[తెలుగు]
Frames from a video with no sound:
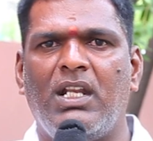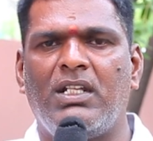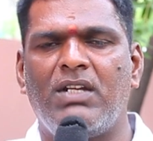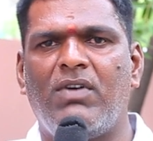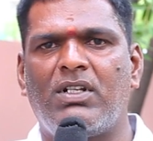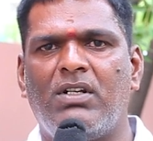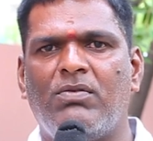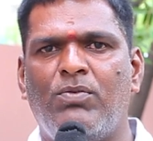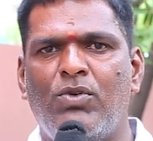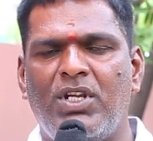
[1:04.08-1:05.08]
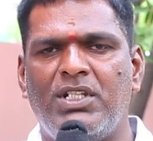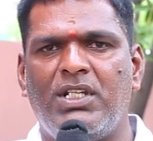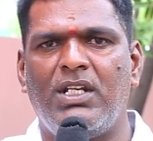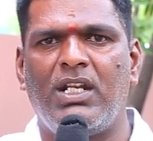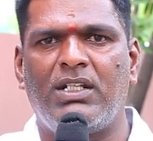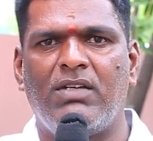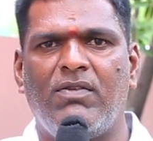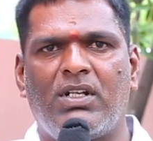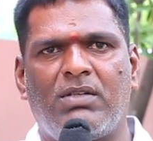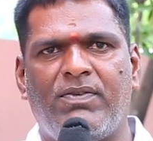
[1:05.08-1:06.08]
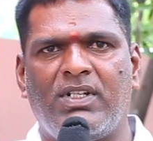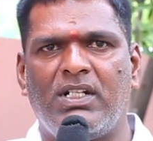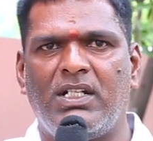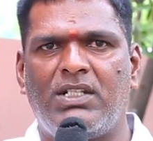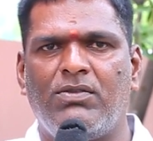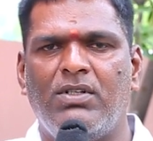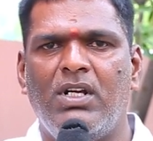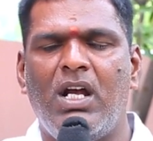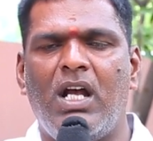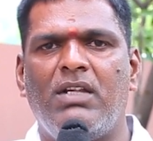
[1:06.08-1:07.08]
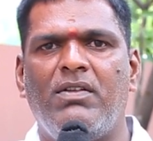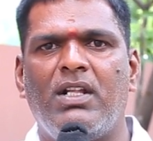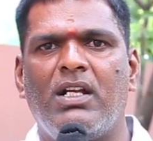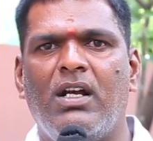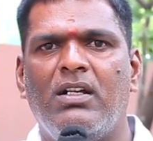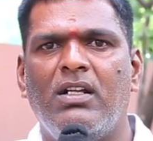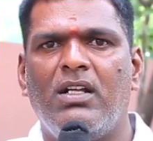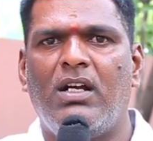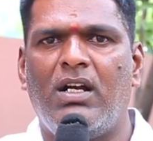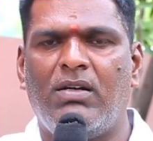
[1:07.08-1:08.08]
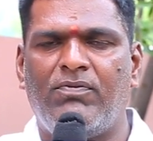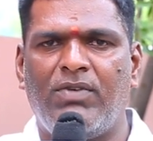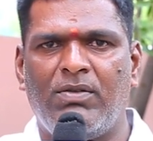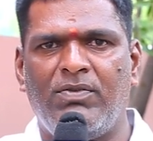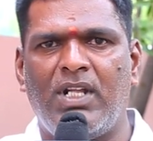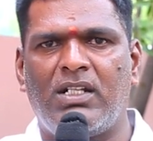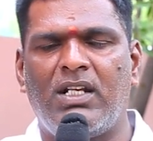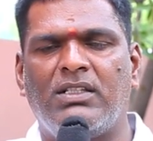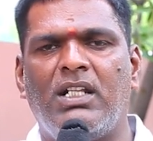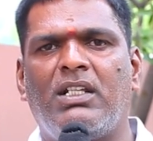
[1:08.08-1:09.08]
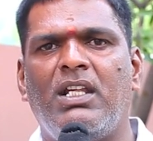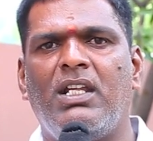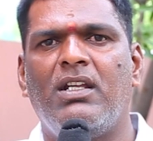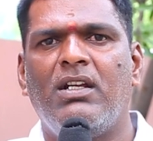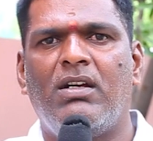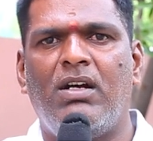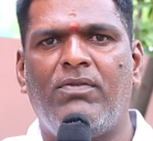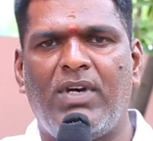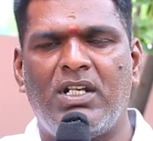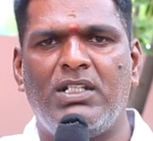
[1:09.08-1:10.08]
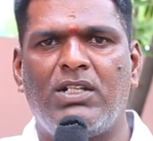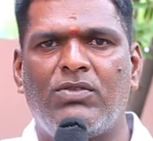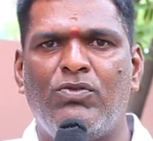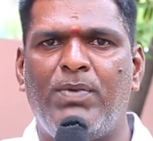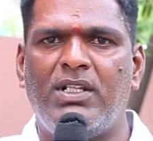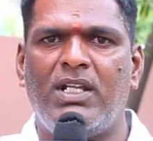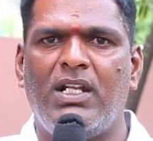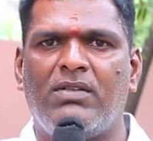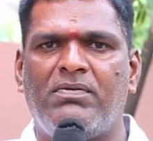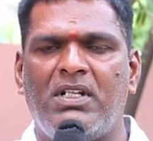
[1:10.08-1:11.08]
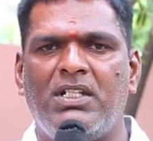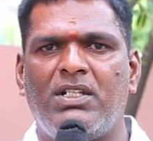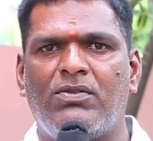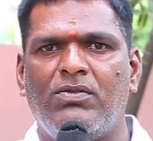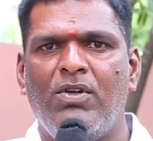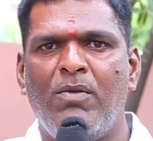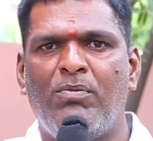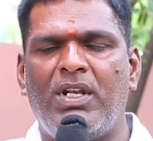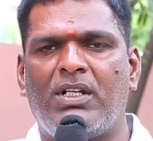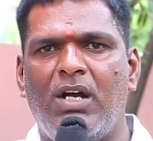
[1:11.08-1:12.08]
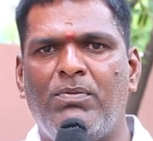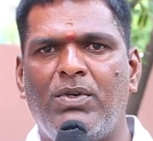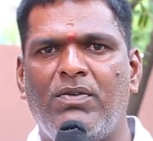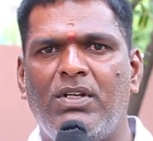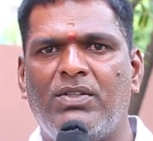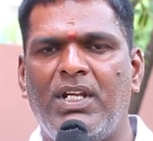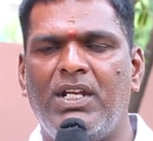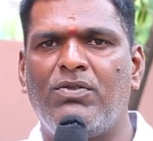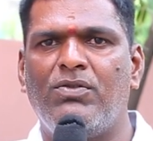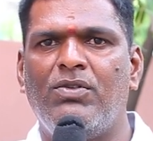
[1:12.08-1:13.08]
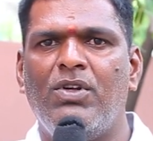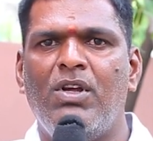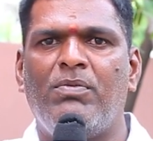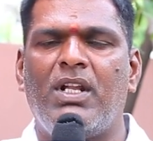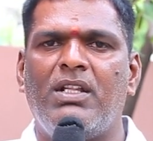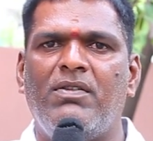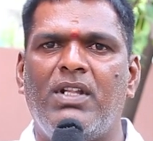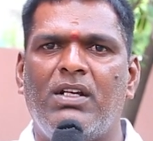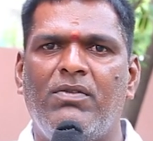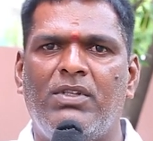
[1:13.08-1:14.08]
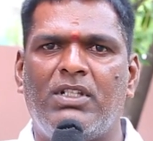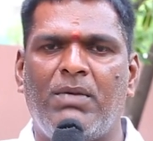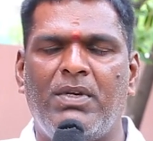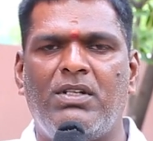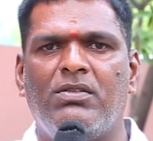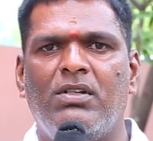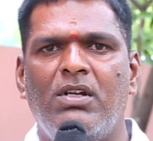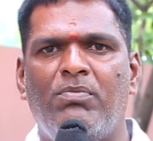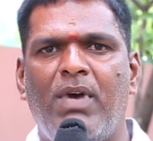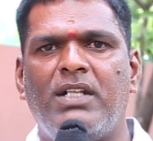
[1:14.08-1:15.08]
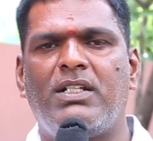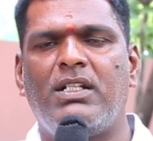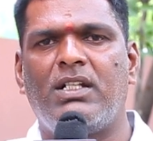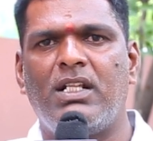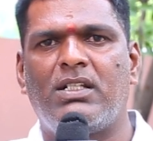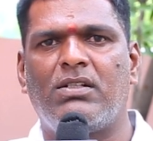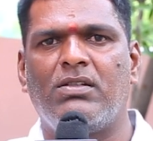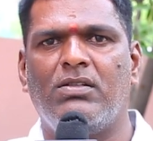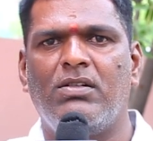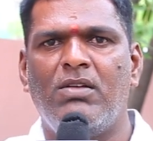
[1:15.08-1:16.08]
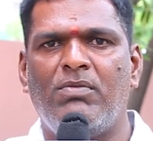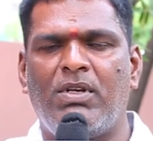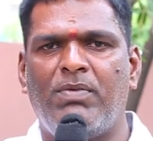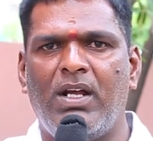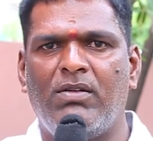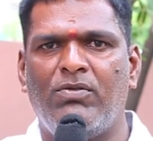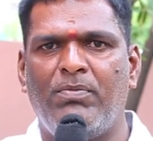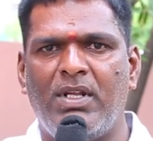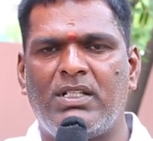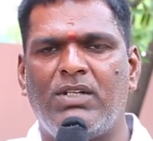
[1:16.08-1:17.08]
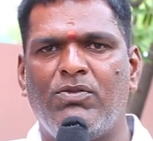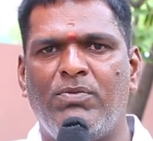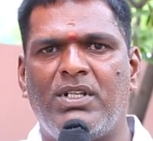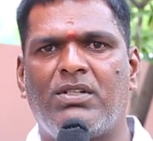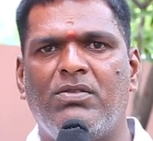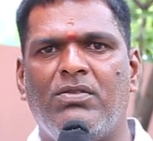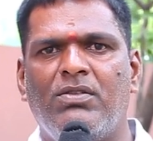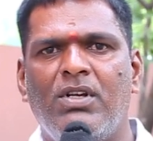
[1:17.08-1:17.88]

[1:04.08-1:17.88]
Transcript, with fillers: డ్రింకింగ్ వాటర్ బోర్ వేసి డ్రింకింగ్ వాటర్ ఫెసిలిటీస్ అదేవిధంగా విద్యార్థులందరికీ ఫర్నిచర్స్ ఉపాధ్యాయులకు ఫర్నిచర్స్ మరి కాంపౌండ్ వాళ్ళు గేటు మరి అదేవిధంగా విత్ సపరేటు బాయ్స్ అండ్ గర్ల్స్కు మరి బాయ్ మెన్స్ అండ్ ఉమెన్స్కు